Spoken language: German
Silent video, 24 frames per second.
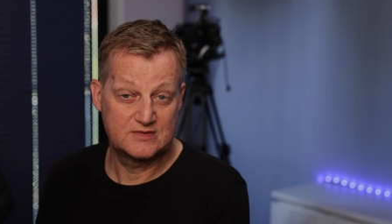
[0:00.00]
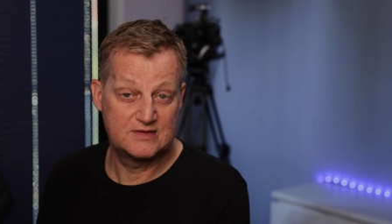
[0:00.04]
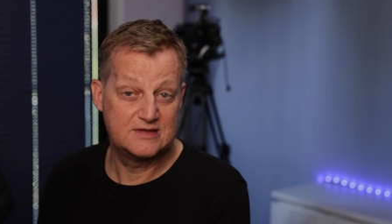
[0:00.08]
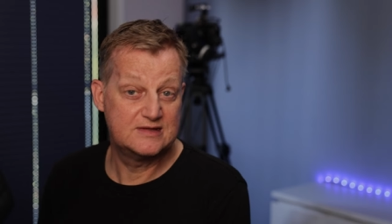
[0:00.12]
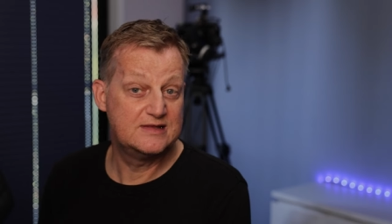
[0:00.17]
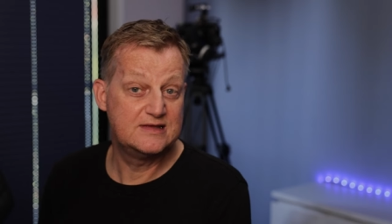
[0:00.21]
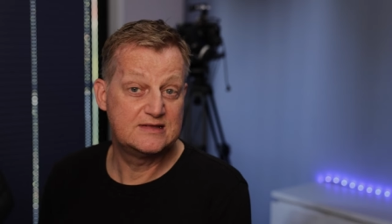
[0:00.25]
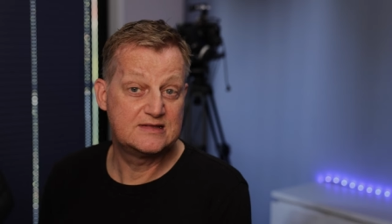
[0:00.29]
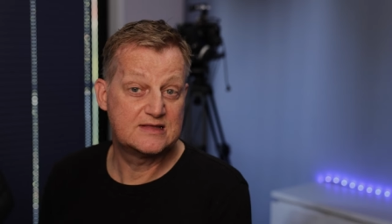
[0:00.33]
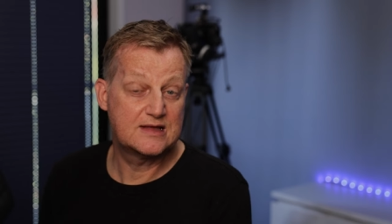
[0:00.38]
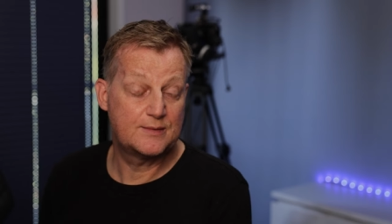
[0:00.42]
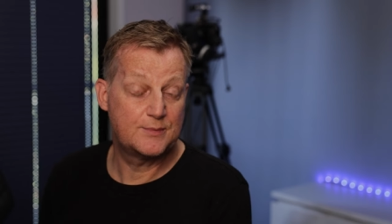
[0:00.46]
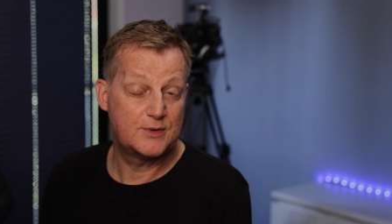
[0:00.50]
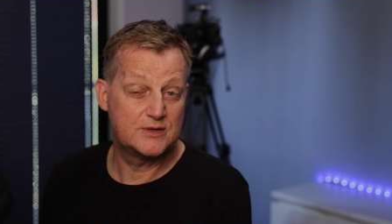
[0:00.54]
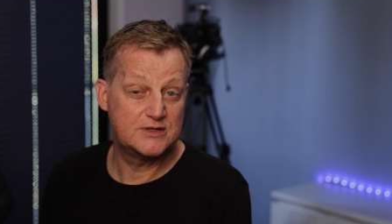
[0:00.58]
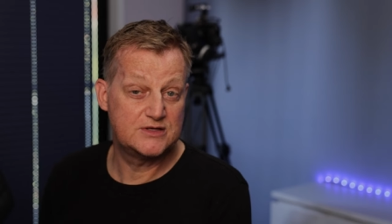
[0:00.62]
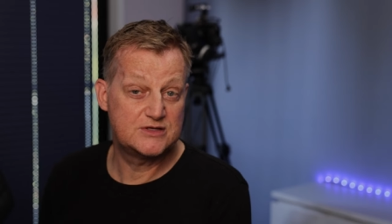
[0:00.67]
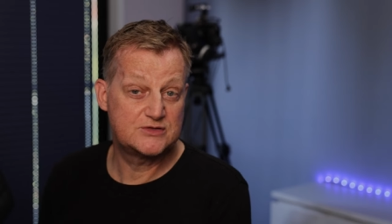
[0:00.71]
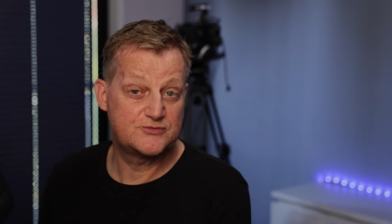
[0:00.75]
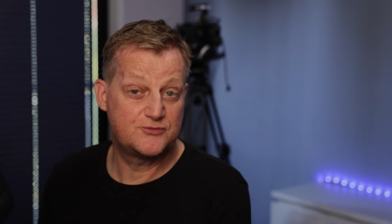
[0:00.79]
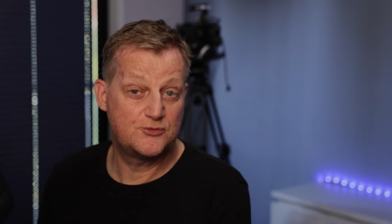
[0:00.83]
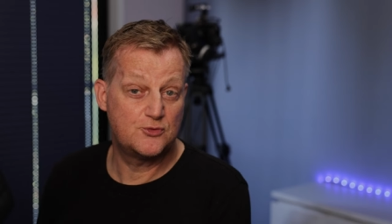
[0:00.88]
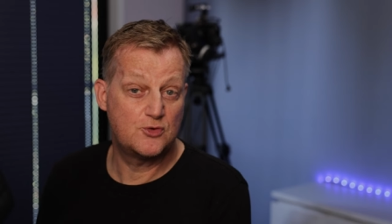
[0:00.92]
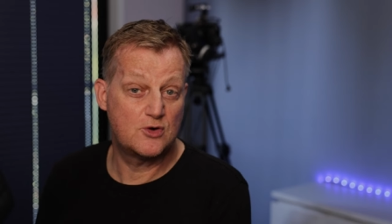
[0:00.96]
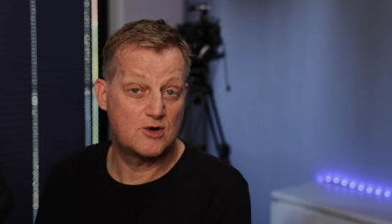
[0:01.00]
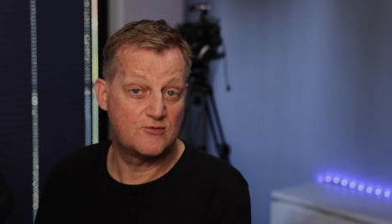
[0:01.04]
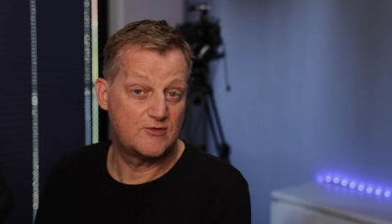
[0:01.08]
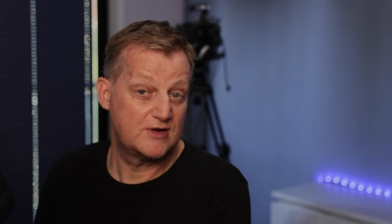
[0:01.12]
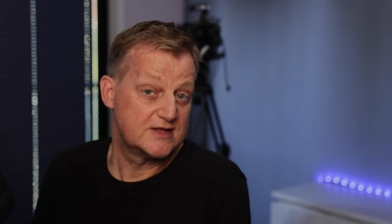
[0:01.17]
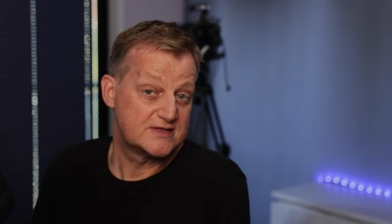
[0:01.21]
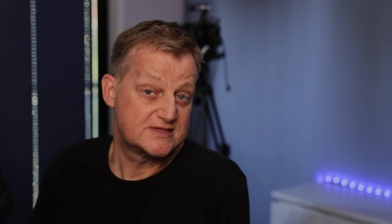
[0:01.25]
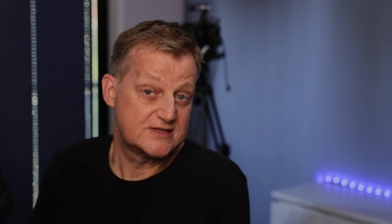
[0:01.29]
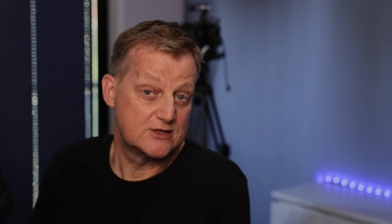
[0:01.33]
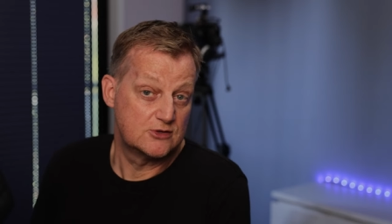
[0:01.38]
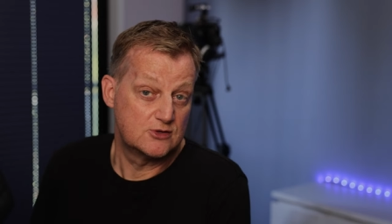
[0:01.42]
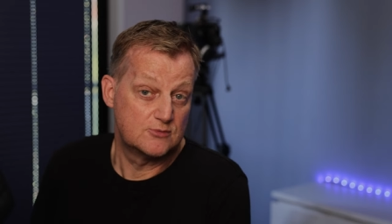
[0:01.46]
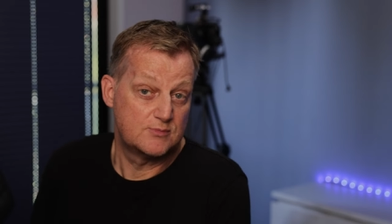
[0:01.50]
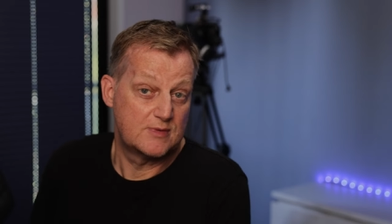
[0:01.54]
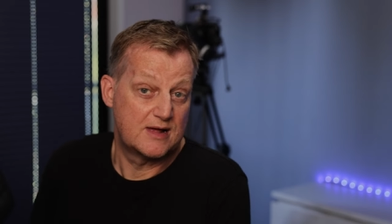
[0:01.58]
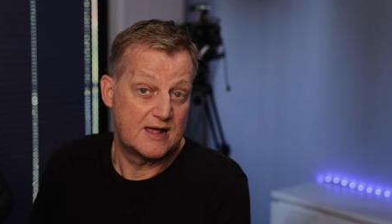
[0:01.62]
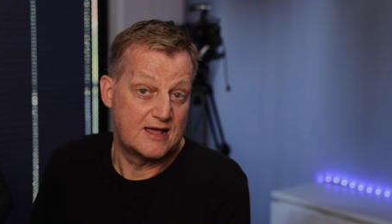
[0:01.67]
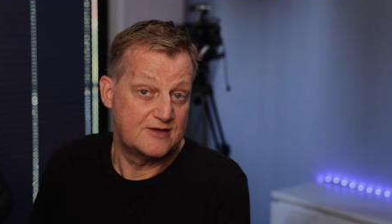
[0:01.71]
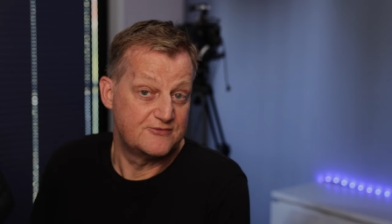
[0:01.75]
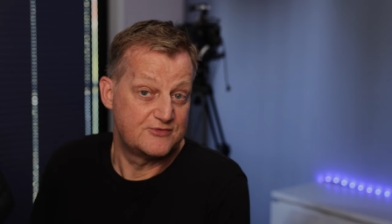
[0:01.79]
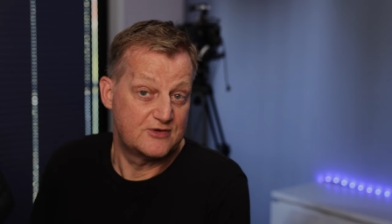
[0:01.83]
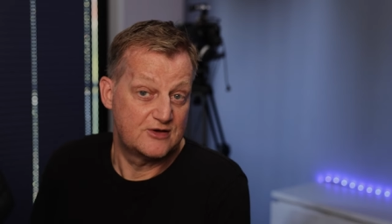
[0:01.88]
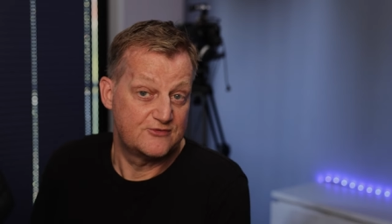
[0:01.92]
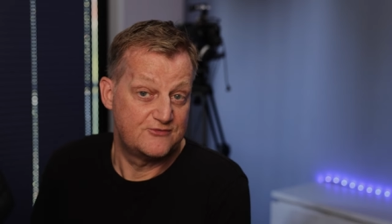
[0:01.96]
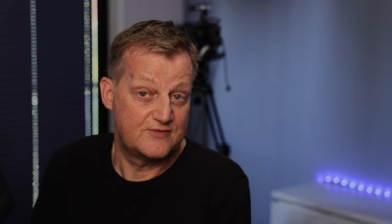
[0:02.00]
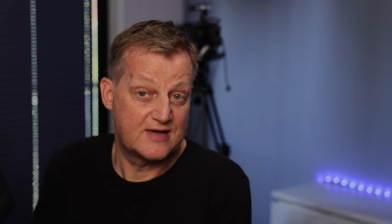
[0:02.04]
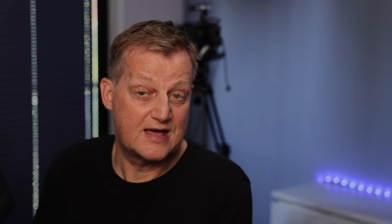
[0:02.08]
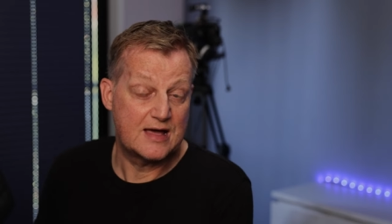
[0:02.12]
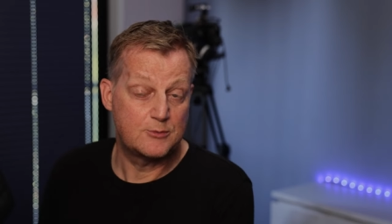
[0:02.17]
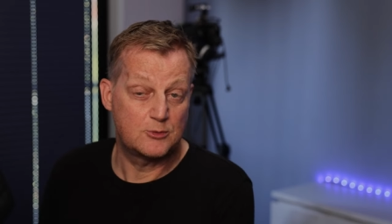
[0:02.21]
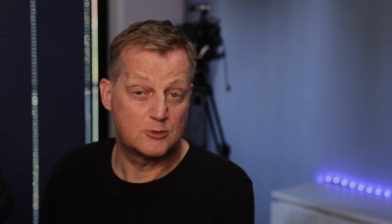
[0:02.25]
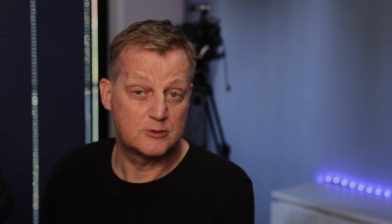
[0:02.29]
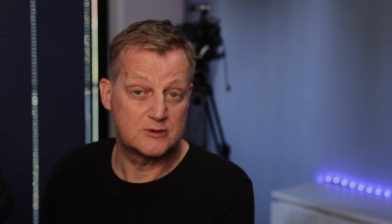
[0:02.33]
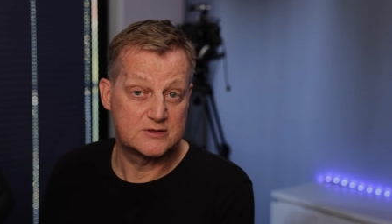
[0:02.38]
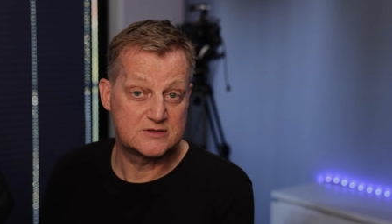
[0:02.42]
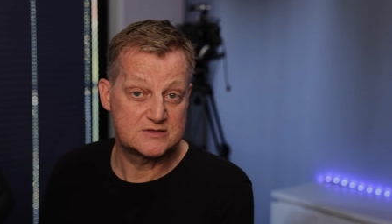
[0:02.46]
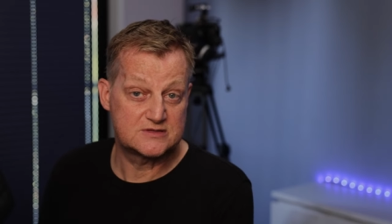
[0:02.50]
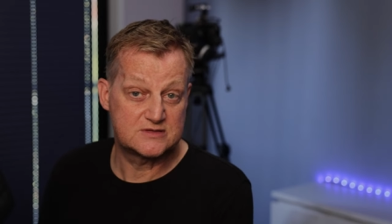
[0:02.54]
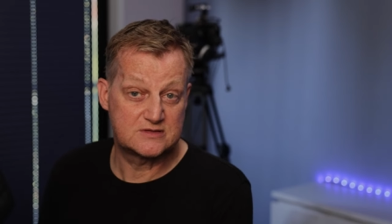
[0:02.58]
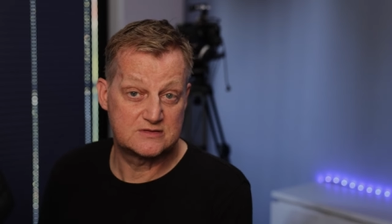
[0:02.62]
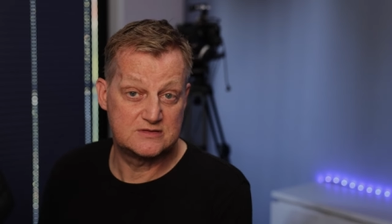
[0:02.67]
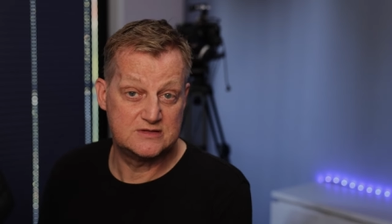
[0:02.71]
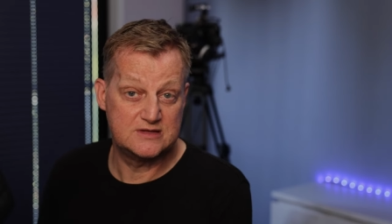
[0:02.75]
Die liegt aber nicht vor, weil es ja nun mal einfach Werbung ist,